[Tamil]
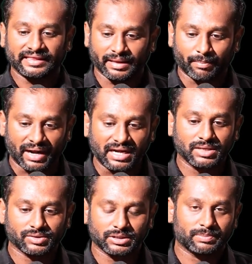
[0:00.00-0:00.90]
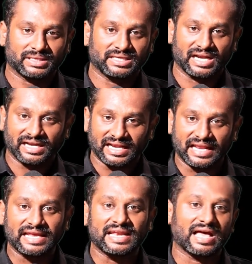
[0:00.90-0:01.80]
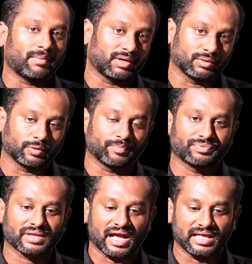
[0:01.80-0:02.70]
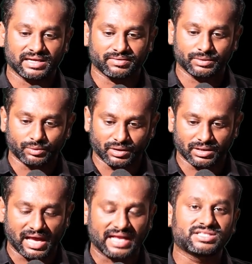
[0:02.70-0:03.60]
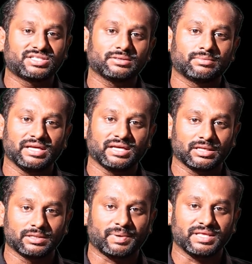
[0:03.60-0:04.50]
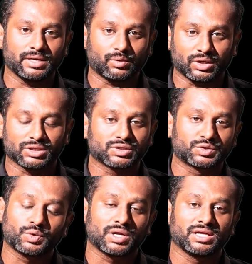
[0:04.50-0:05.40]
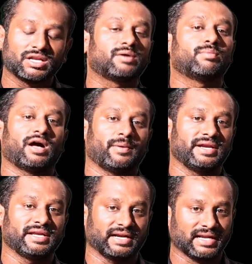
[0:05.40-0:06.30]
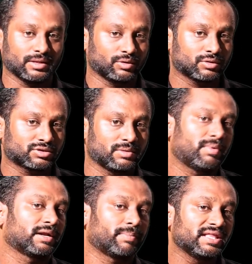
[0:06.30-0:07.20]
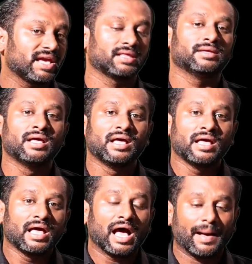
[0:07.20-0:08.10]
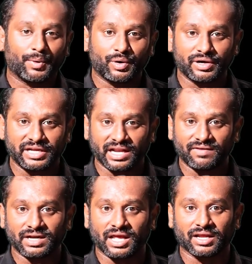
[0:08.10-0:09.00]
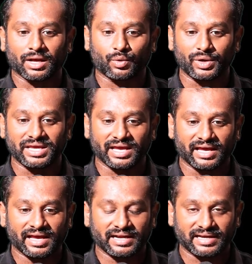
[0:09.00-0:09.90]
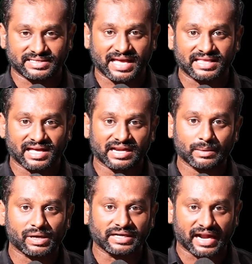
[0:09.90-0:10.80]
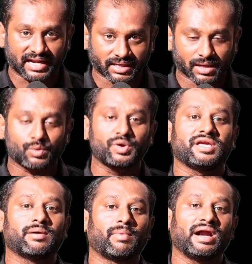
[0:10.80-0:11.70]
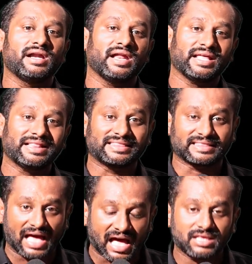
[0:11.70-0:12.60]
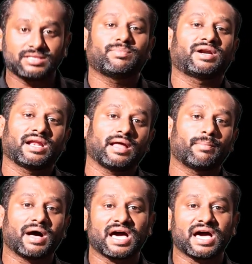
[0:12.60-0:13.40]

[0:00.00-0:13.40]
அந்த மண் வந்து பார்த்திங்கன்னா நிலை இல்லாமல் இருக்கும் அதில் வந்து ஒரு அச்சு அப்படிங்கிறது பதியக்கூடிய சூழல் இருக்குமா அப்படின்னு கேட்டால் அது ஒரு கொஸ்டின் மார்க் பதியாது அப்போது நிலவில் இருக்கக்கூடிய சாதாரணமாக நடக்கக்கூடிய மண்ணே தாது மணலாக